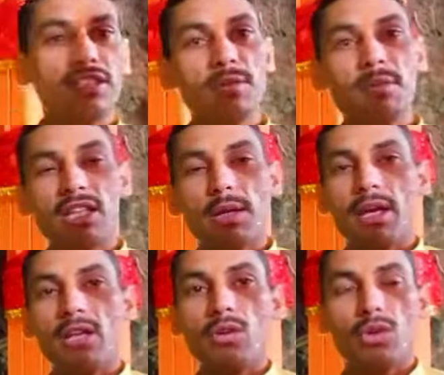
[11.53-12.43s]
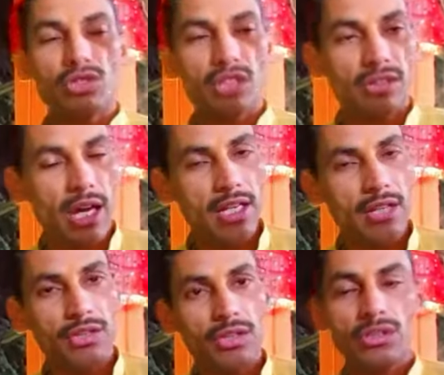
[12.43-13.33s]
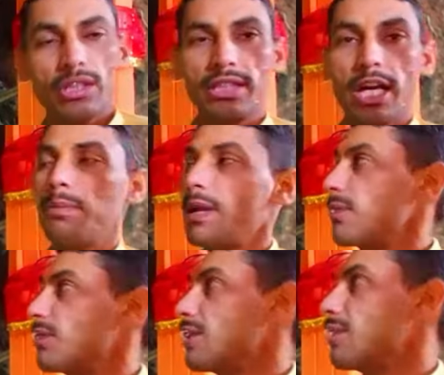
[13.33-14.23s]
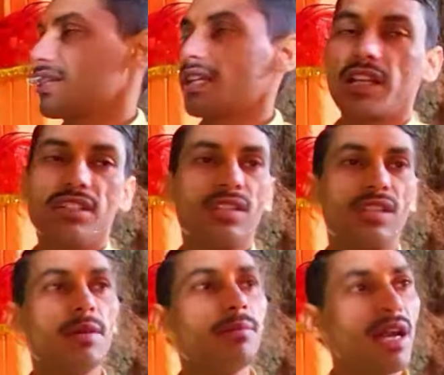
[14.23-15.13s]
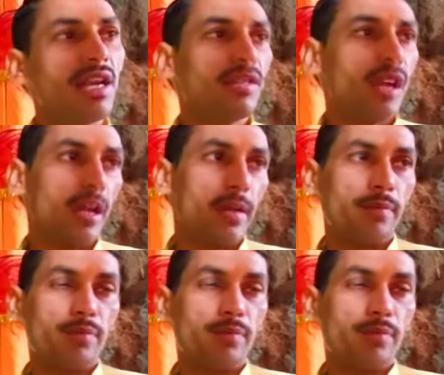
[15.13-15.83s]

किसी माता बहन को कोई संतान नहीं होती तो संतान प्राप्ति का माता के दल की मान्यता है